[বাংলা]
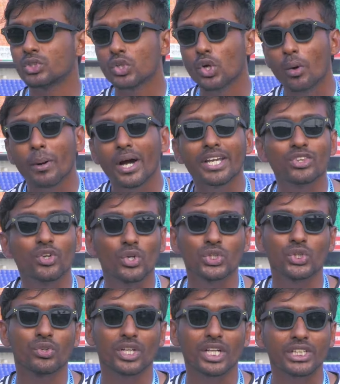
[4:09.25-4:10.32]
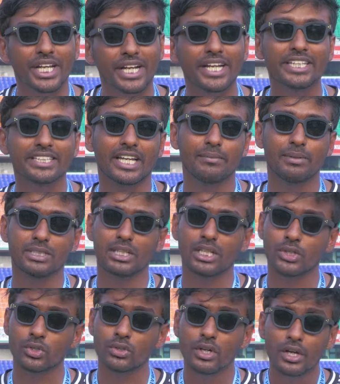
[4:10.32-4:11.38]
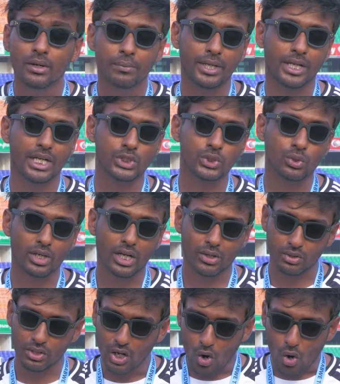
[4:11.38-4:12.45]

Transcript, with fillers: সবাই দর্শকরা সেটাই চাইবে যে লিটন ফিরে আসুক কারণ